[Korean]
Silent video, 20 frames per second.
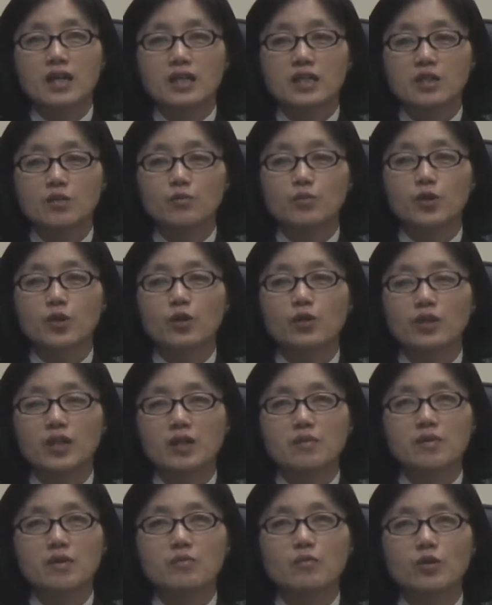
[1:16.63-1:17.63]
이
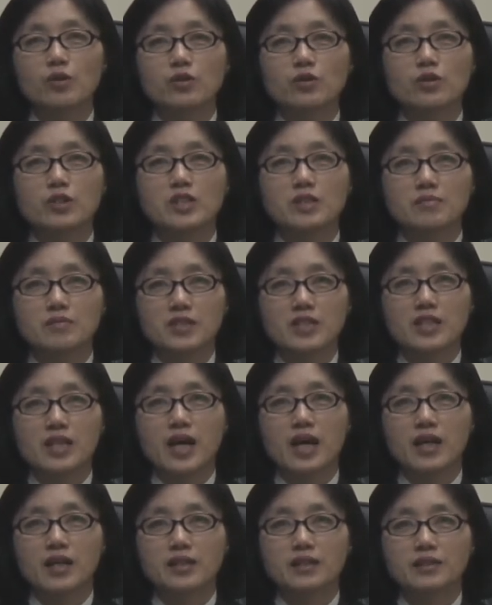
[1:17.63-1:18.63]
프로그램의
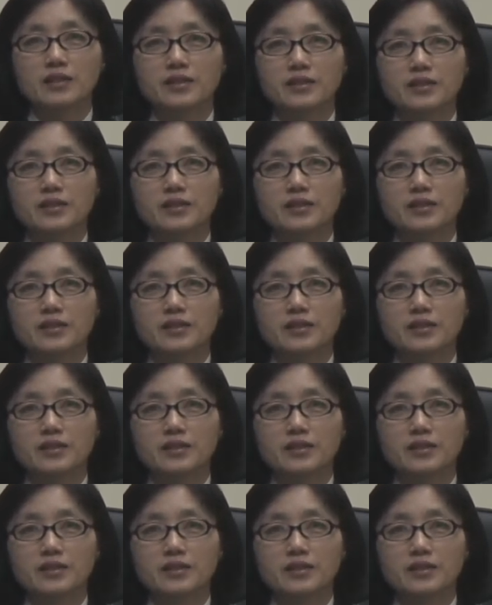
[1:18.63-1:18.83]
목적입니다.